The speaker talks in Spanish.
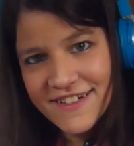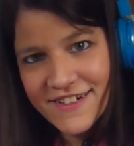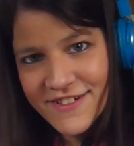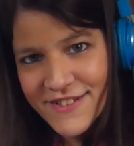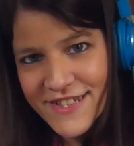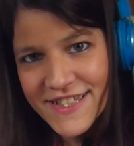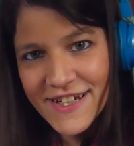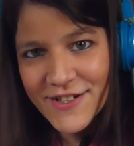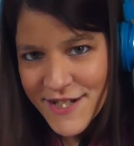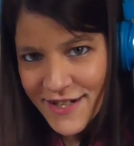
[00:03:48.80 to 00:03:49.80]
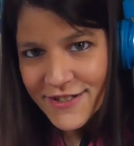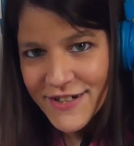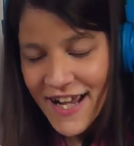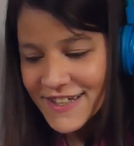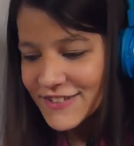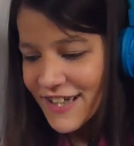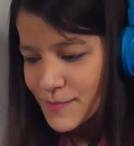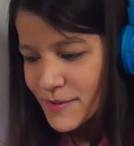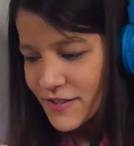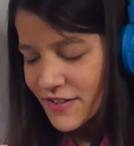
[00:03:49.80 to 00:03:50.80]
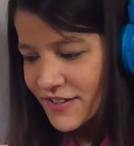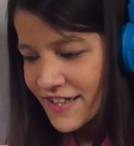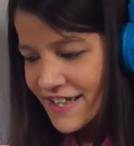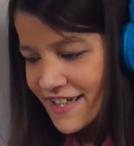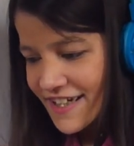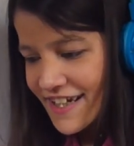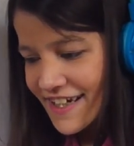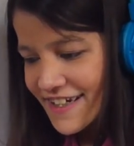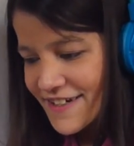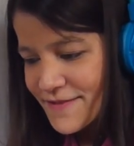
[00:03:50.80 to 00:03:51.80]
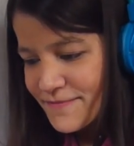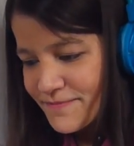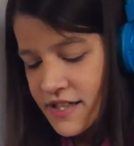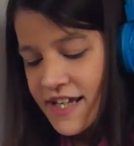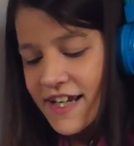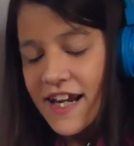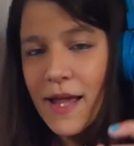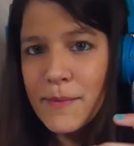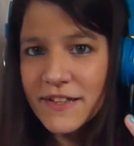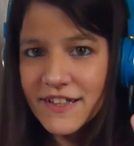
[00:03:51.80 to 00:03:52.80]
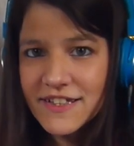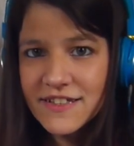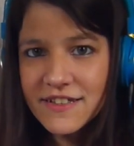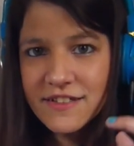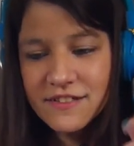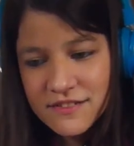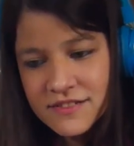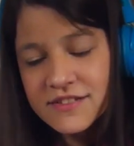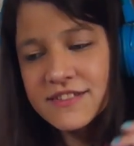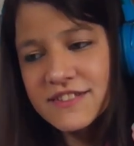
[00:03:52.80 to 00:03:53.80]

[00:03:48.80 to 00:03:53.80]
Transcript: no sé si lo llegaron a notar, pero eh, en la parte que dicen, no,